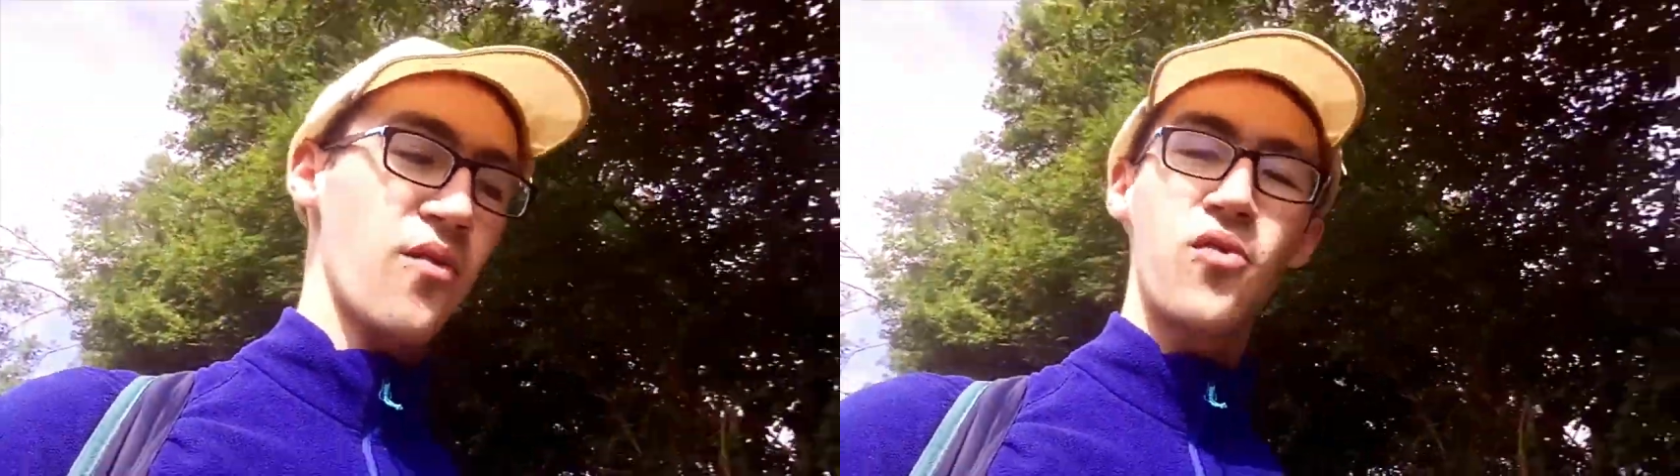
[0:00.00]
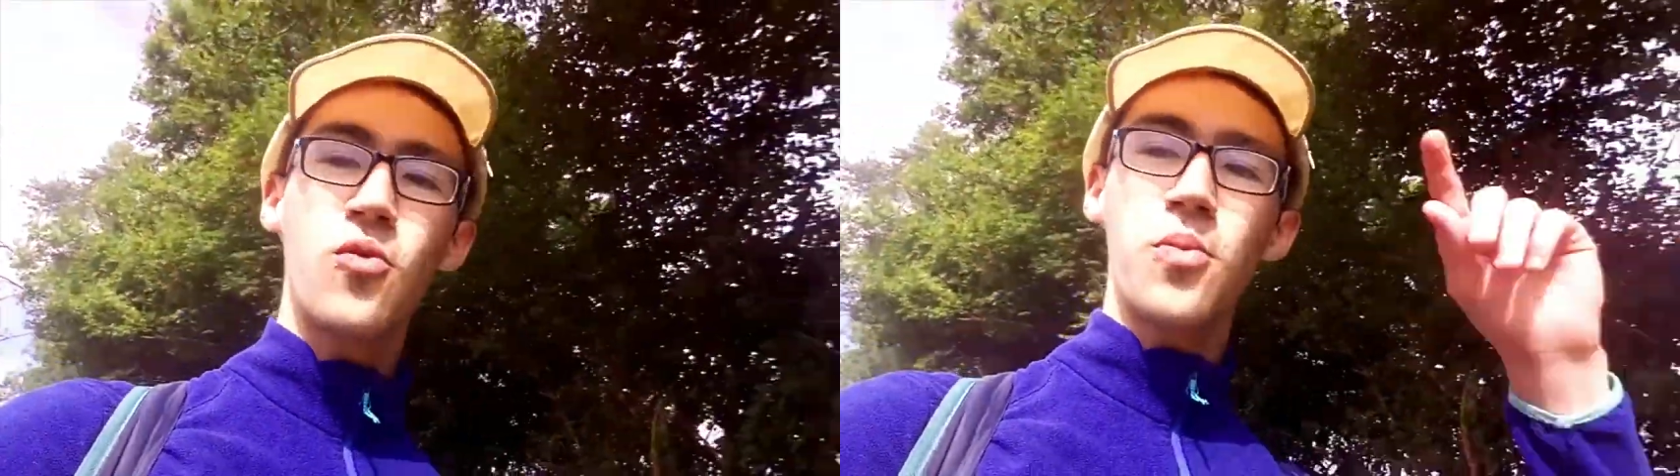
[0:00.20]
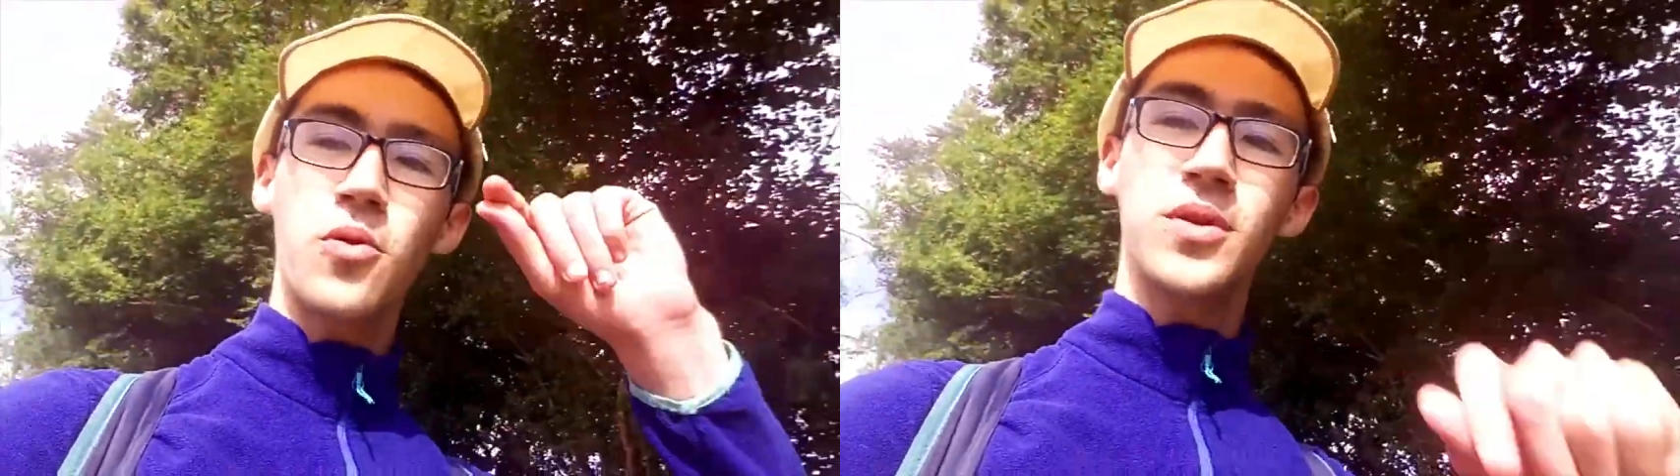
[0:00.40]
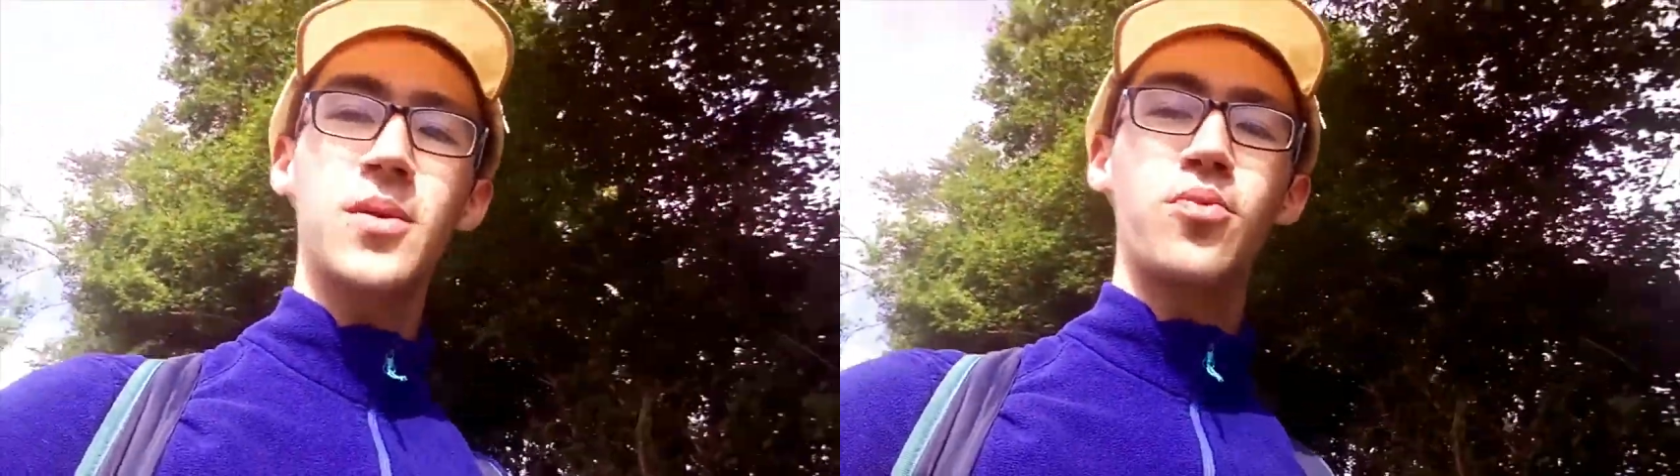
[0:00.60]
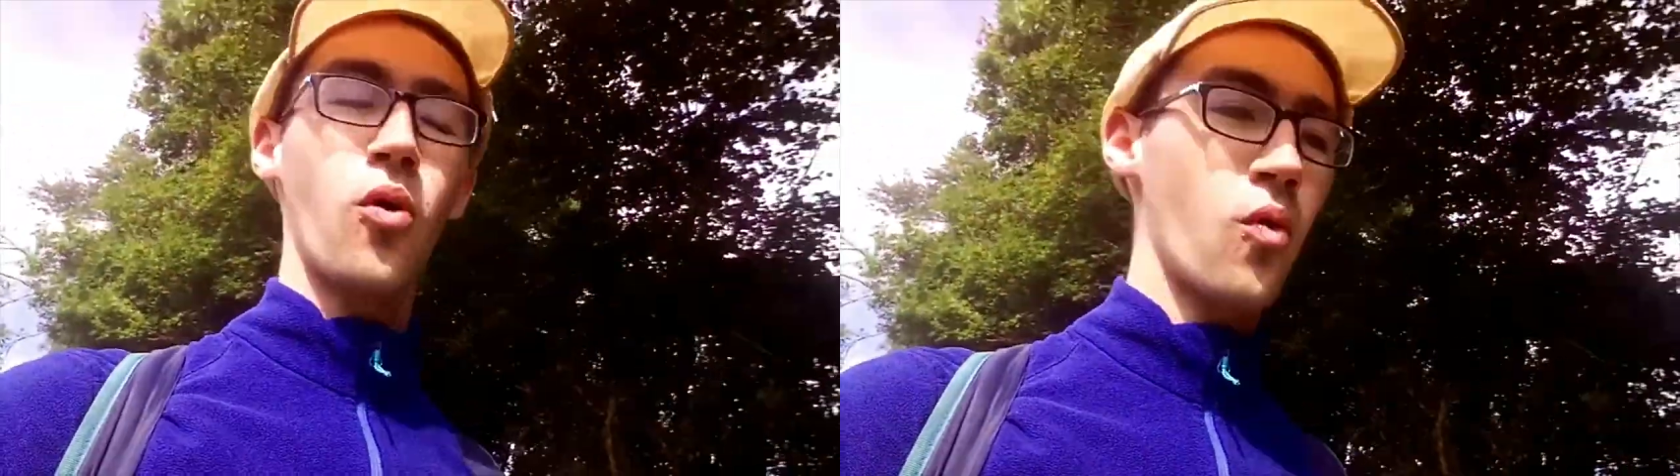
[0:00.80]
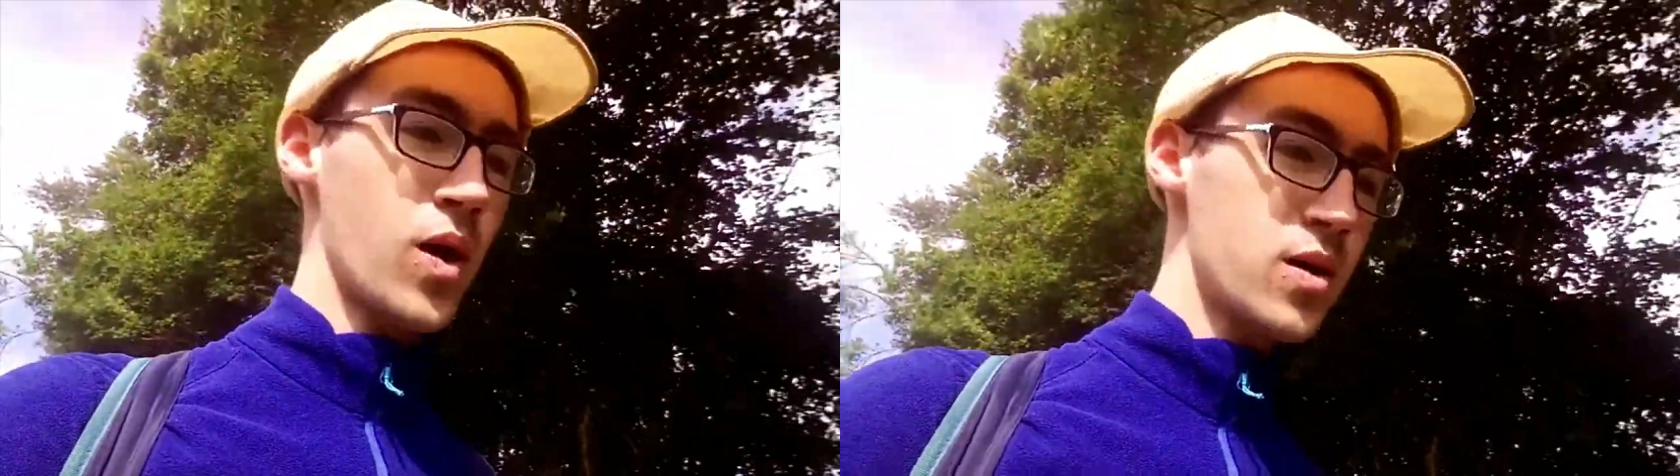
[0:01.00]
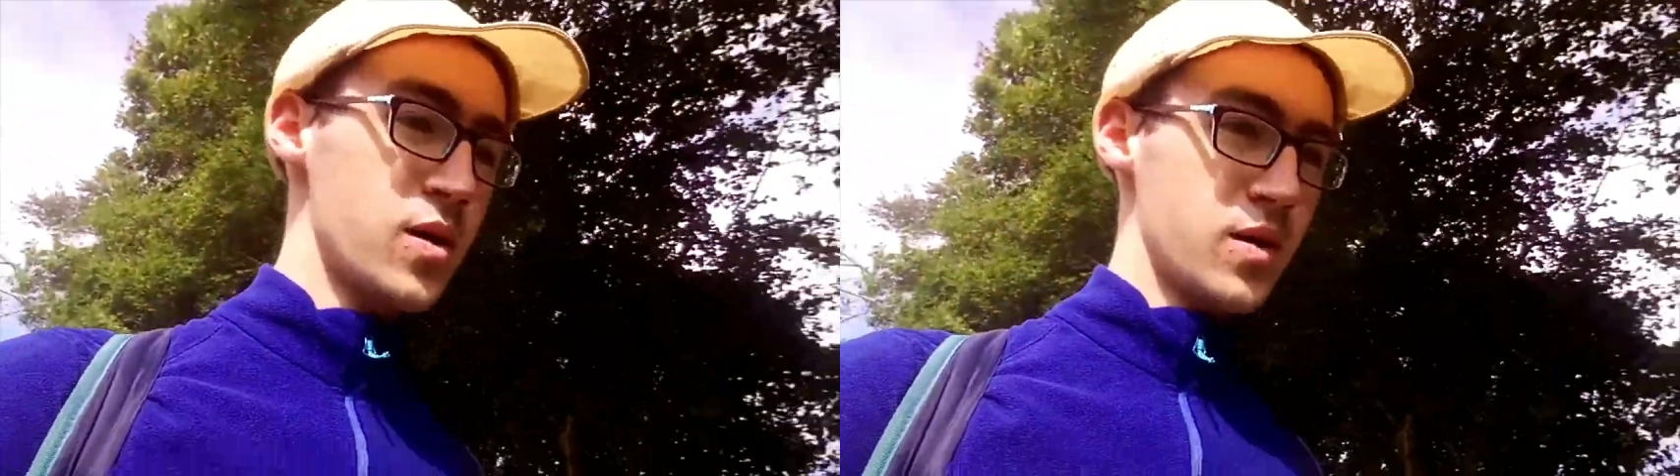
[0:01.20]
Vous comprendrez pourquoi,